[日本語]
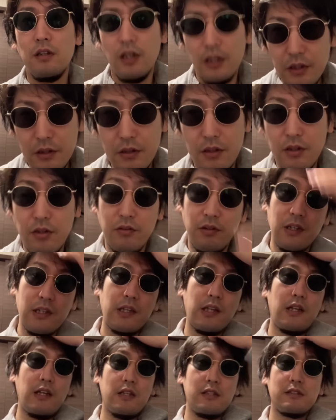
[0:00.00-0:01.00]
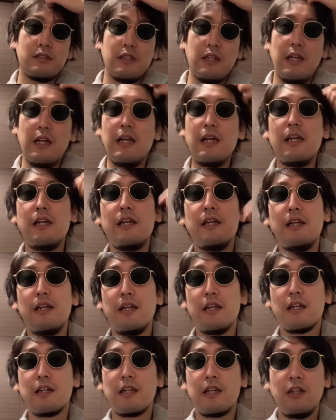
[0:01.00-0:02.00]
い、というわけでですね、昨
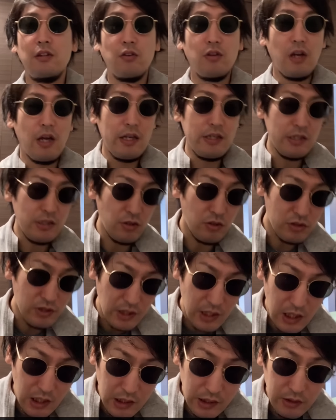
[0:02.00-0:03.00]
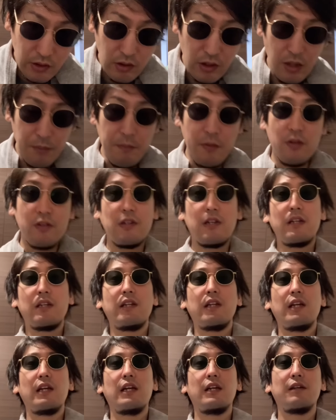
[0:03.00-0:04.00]
日雷神の追加カードが発表され
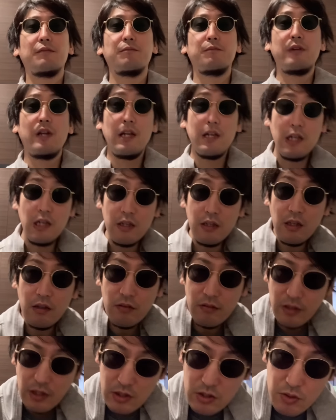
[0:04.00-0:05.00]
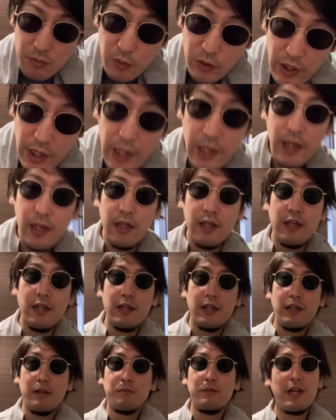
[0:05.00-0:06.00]
て、ブレイキングダウン選手もね、
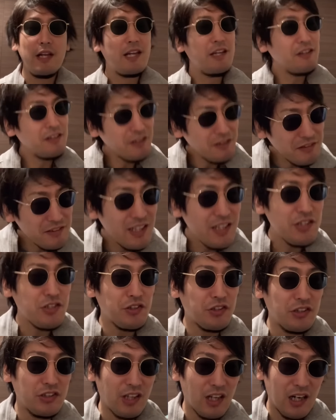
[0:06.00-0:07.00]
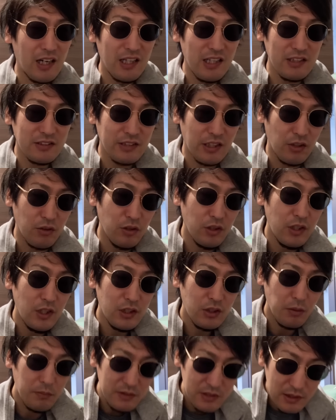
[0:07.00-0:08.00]
ブレイキングダウン選手って言ったらあれですけど、
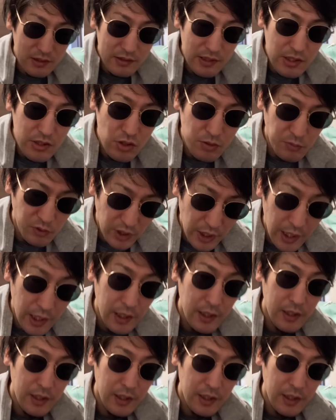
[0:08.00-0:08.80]
富澤選手もね